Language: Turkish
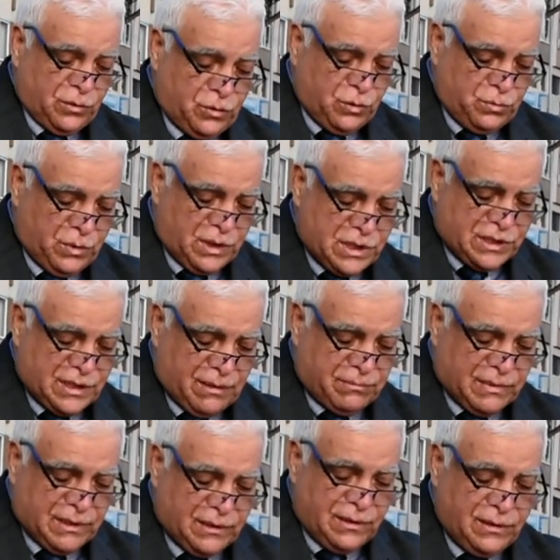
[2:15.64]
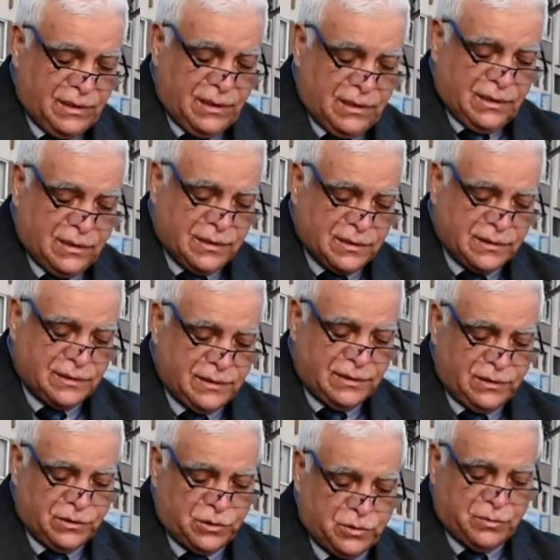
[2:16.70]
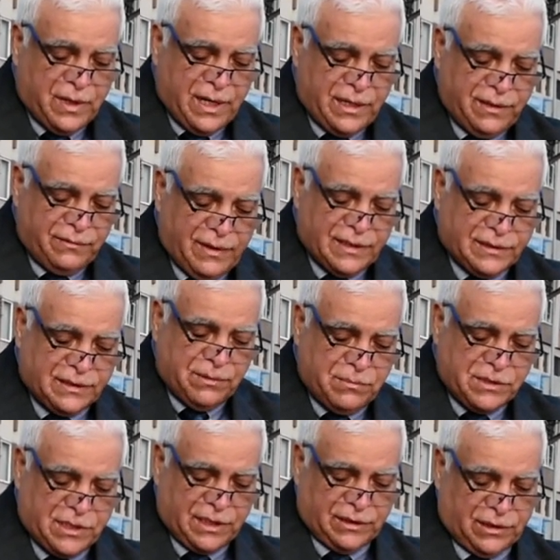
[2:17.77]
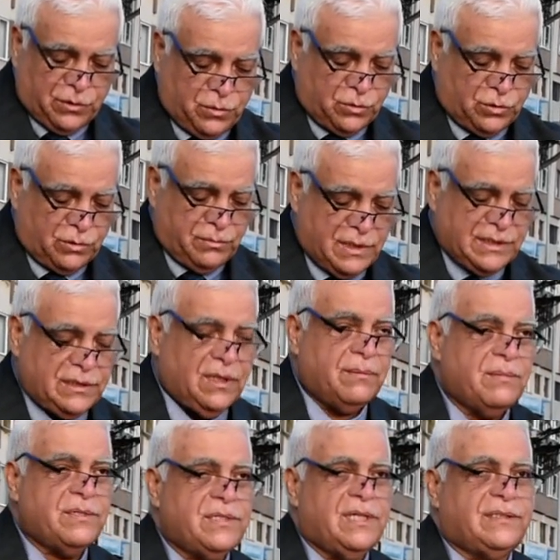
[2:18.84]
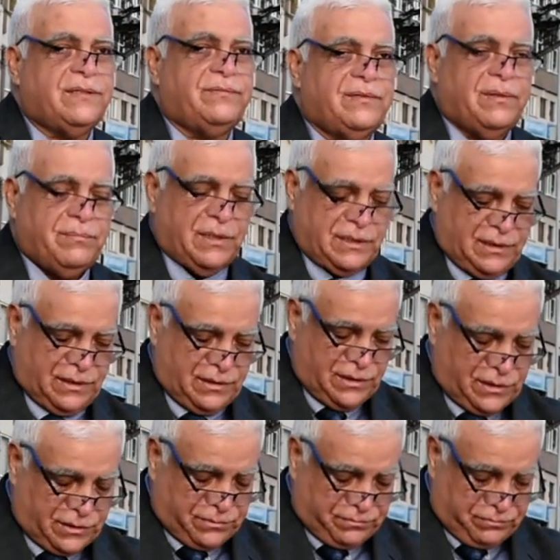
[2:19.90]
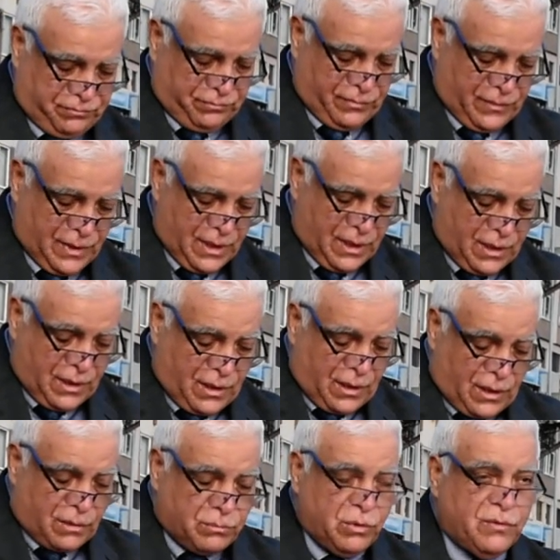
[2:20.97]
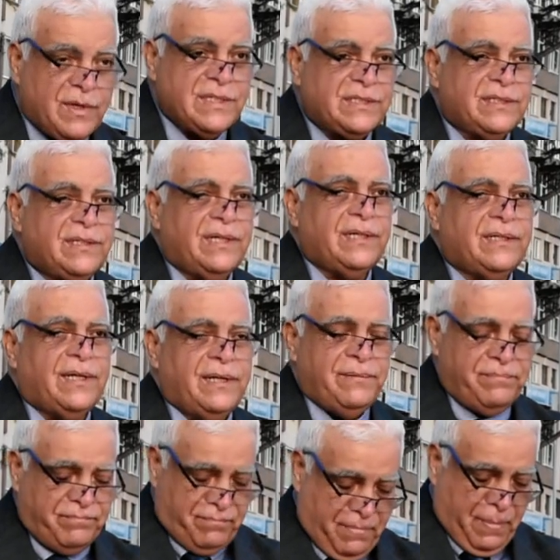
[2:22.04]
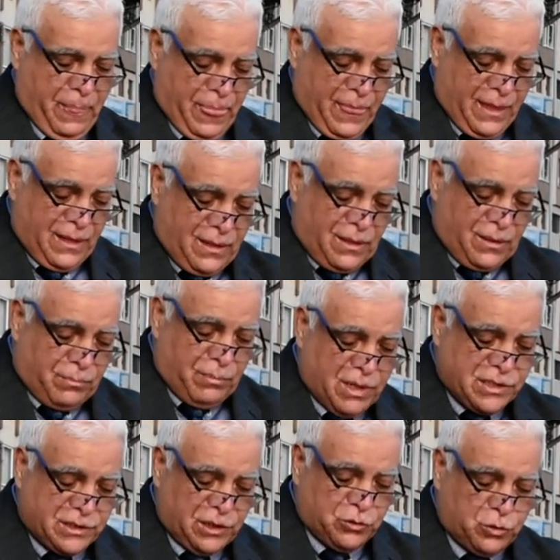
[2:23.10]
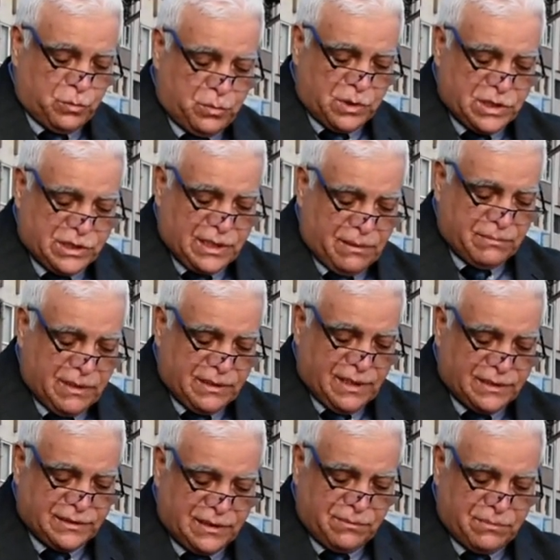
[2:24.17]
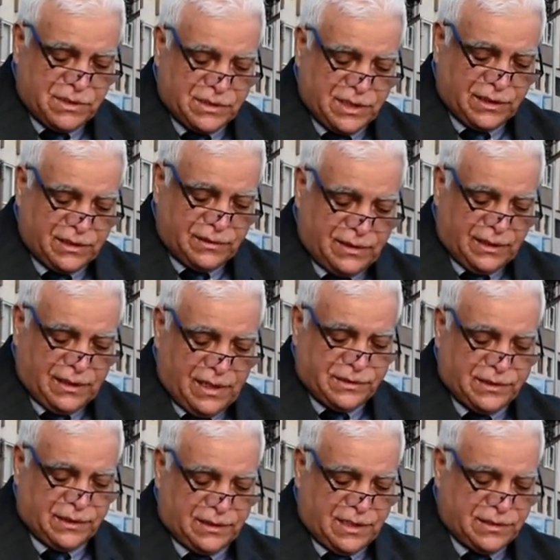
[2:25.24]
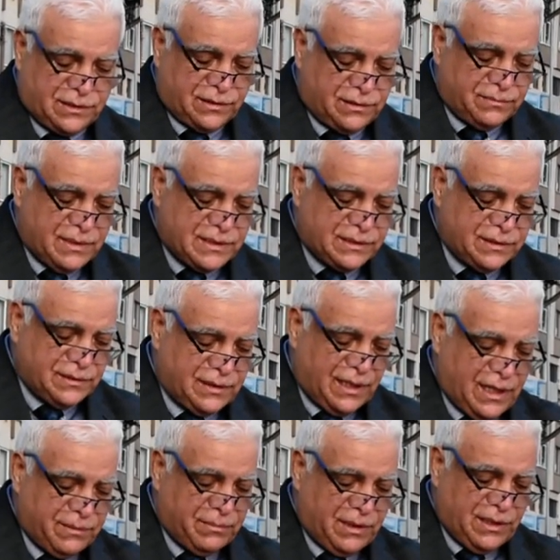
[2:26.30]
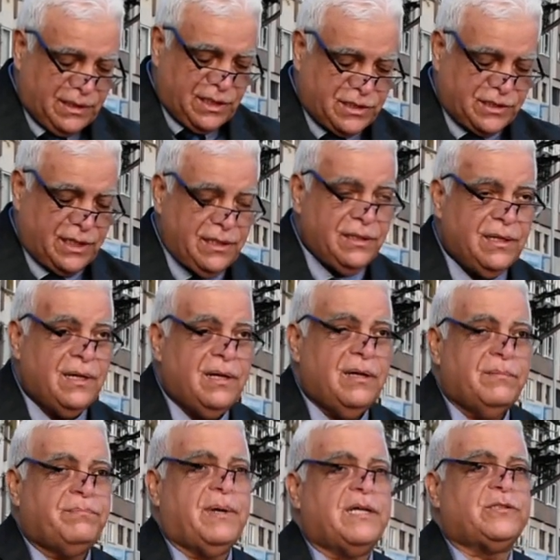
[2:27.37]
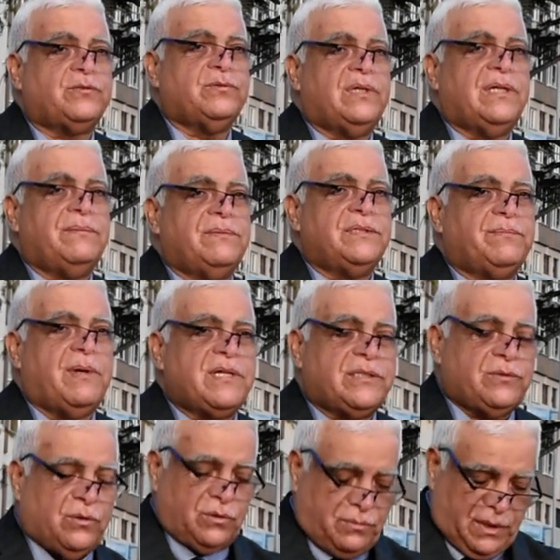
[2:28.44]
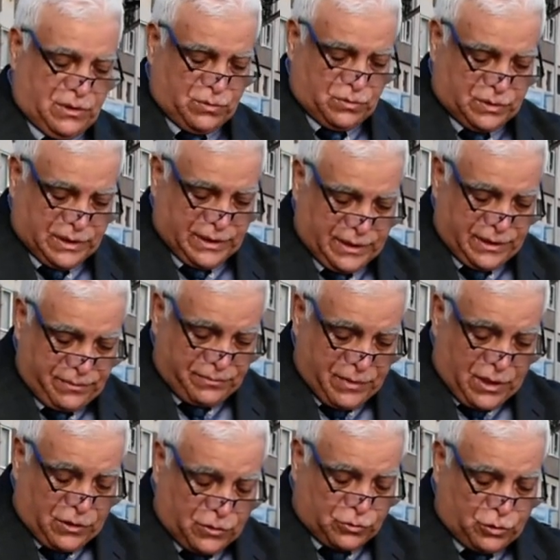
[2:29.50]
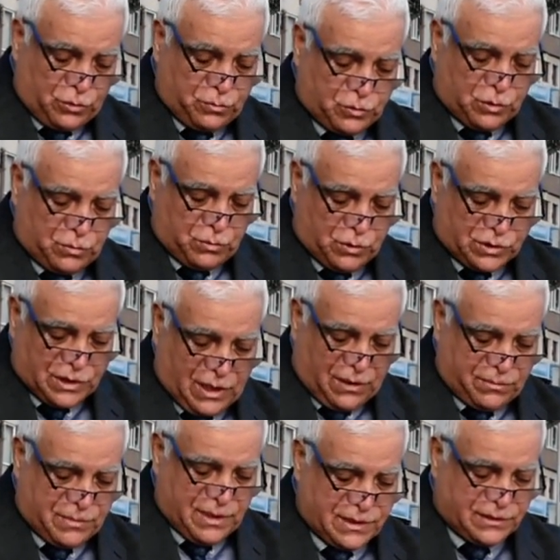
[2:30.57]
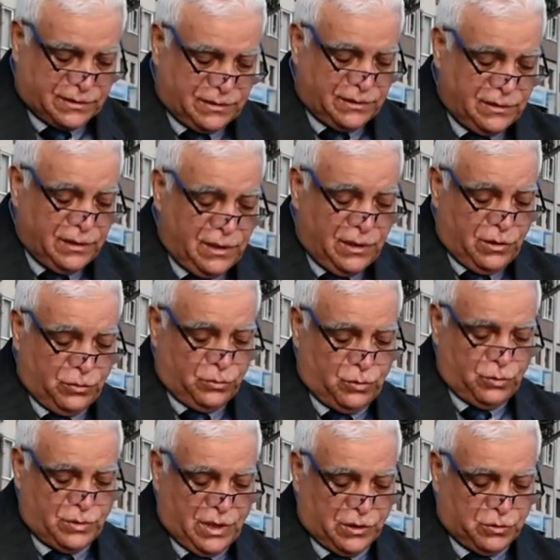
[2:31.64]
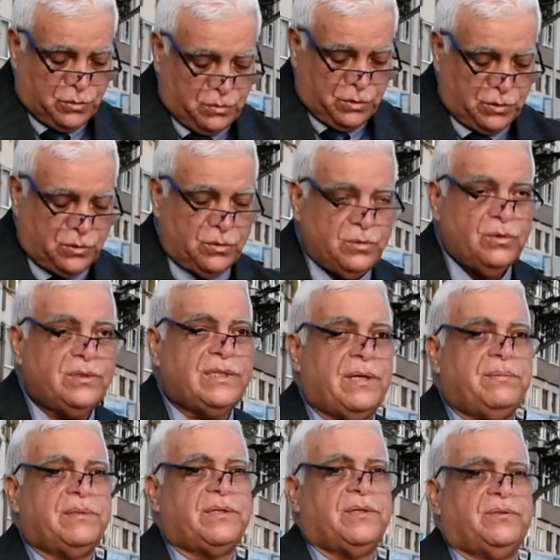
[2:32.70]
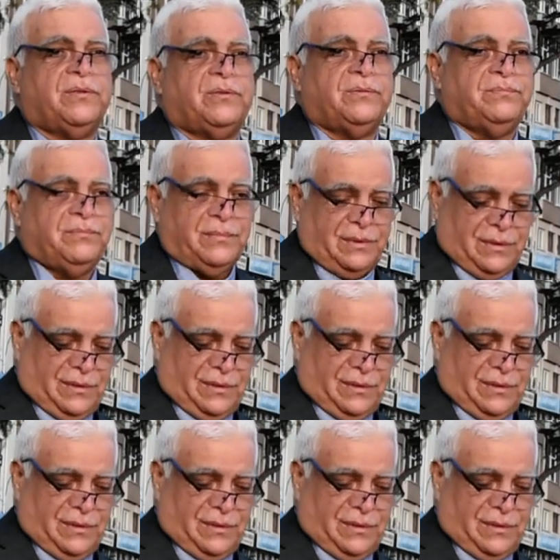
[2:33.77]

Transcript: günlük işlemlerinin hızlı, güvenli ve etkin bir şekilde yürütülmesi amacı hedeflenmektedir. Bu vesileyle başta günlük işlemlerin etkin bir şekilde gerçekleştirilmesinde emeği geçen personelimiz başta olmak üzere tüm gümrük camiasının Dünya Gümrük Günü'nü tebrik ediyorum.